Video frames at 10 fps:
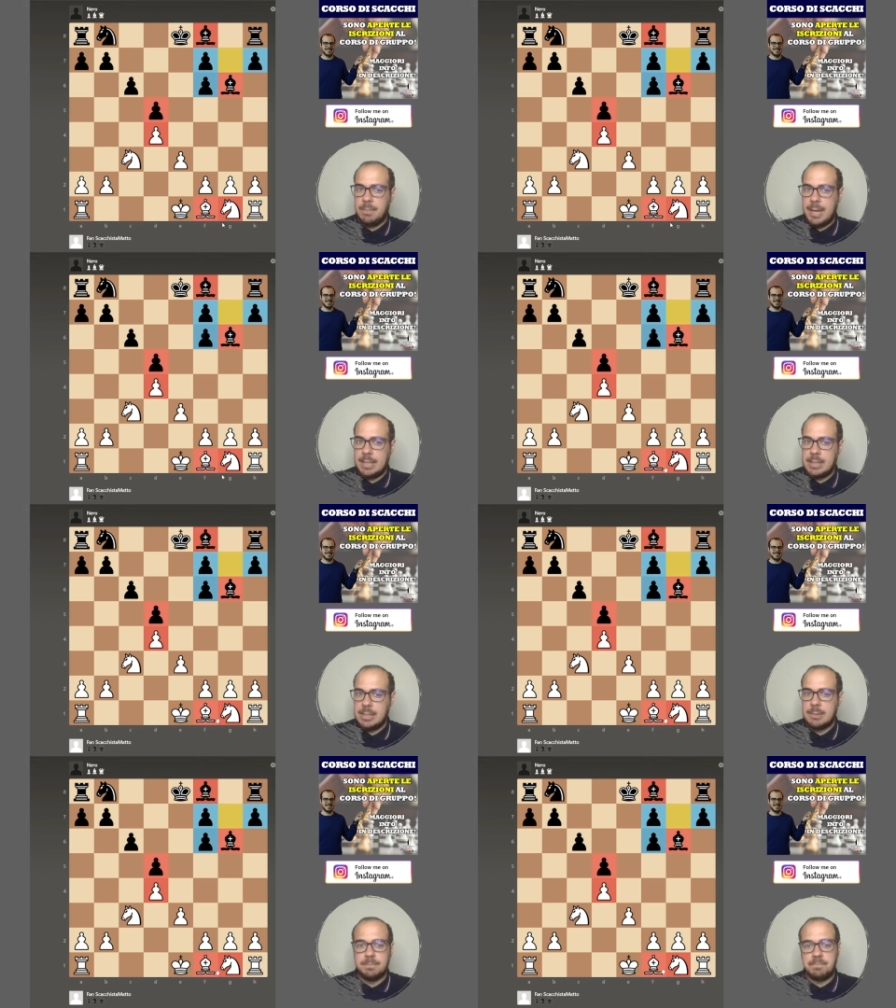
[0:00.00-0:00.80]

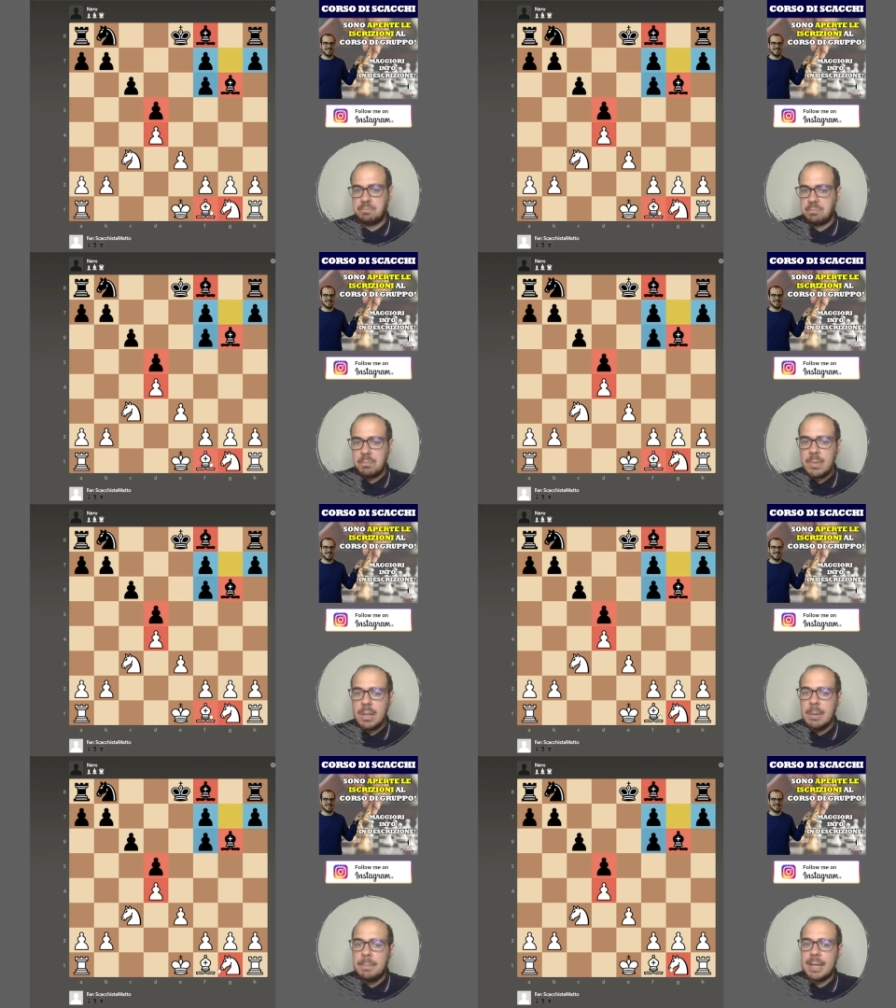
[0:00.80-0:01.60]
pezzi.
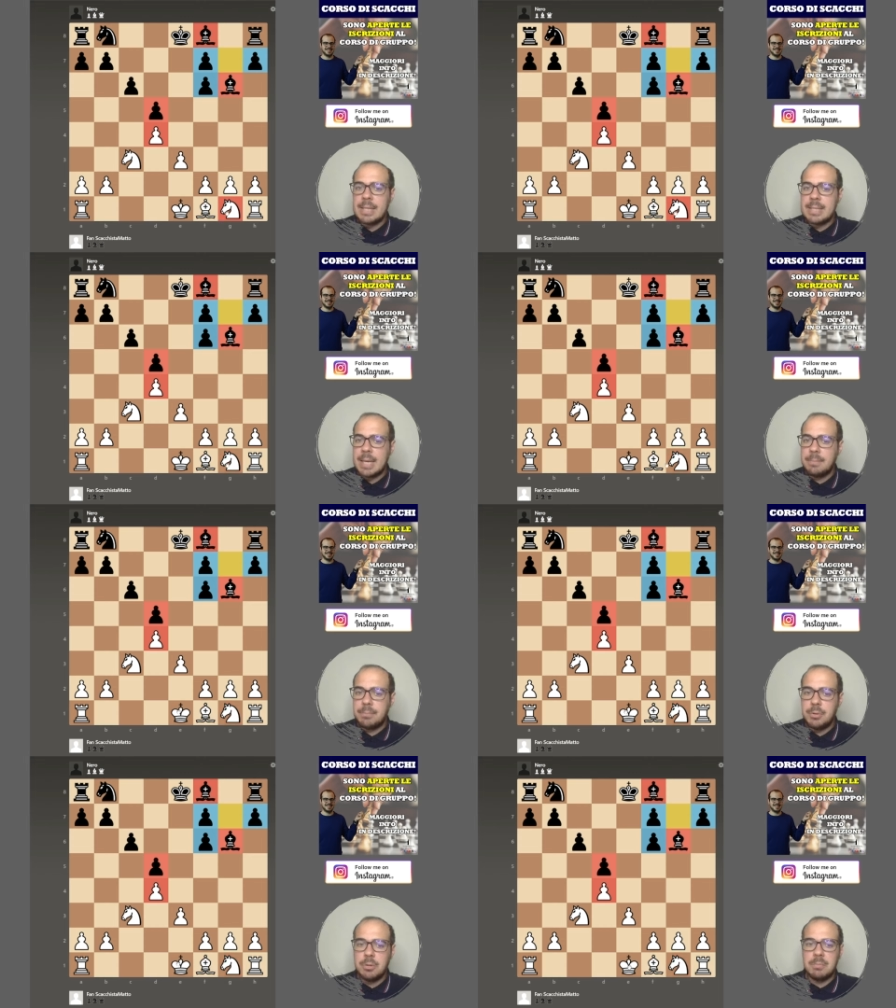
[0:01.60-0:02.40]
Per
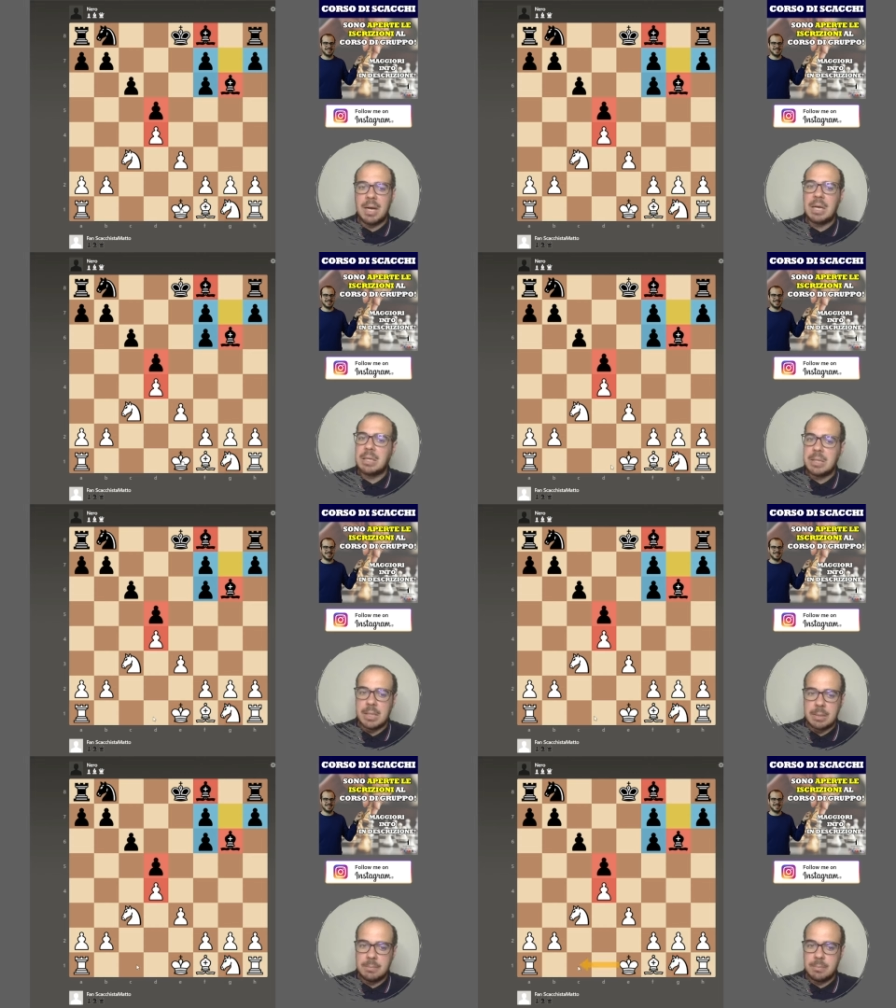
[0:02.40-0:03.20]
esempio
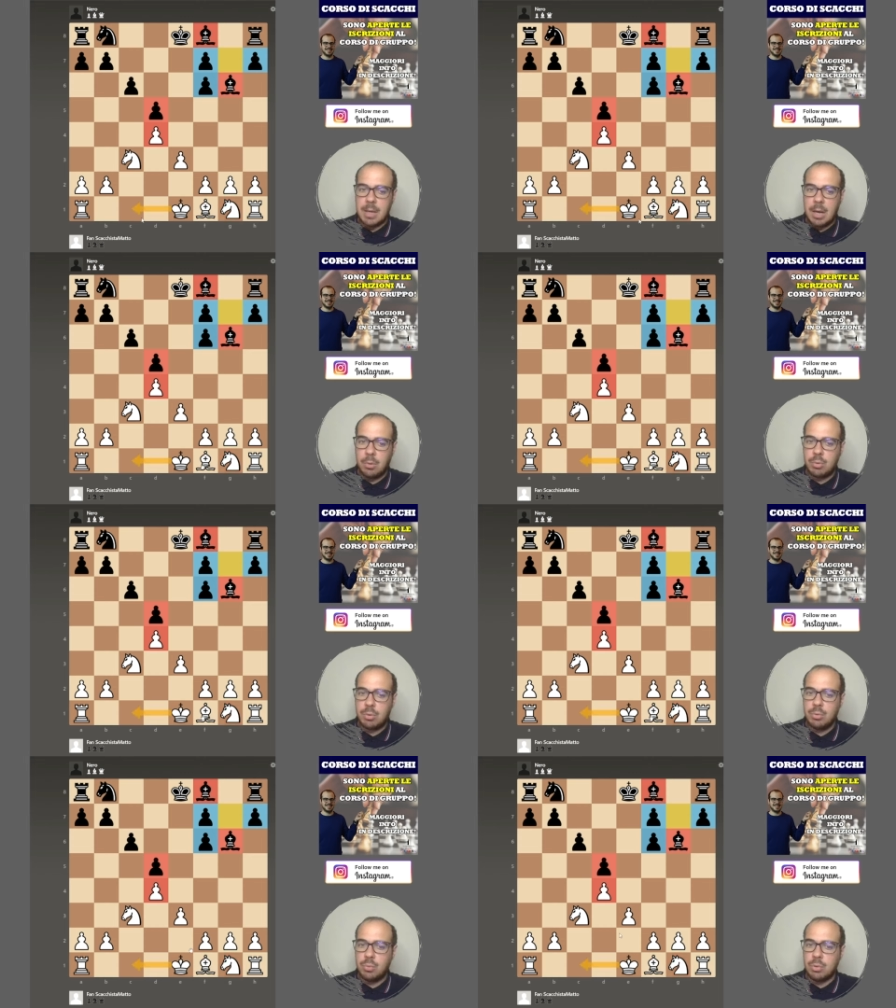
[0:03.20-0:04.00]
anche a
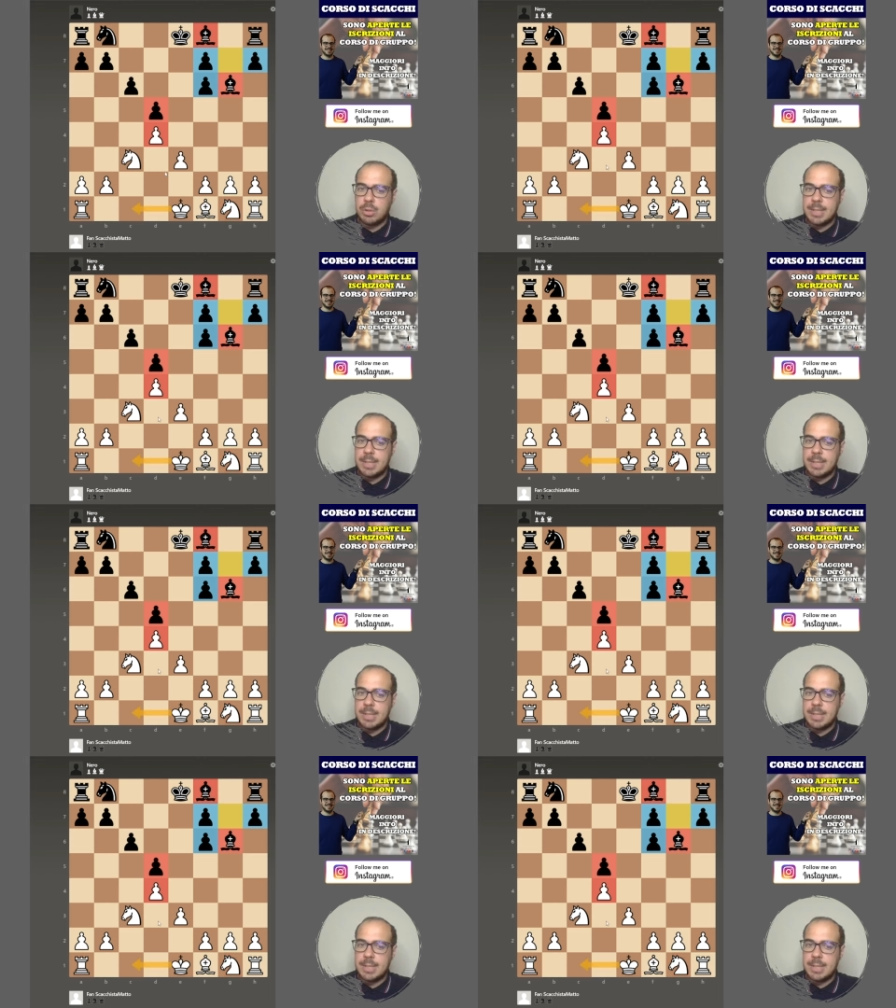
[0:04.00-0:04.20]
Rocco Lungo,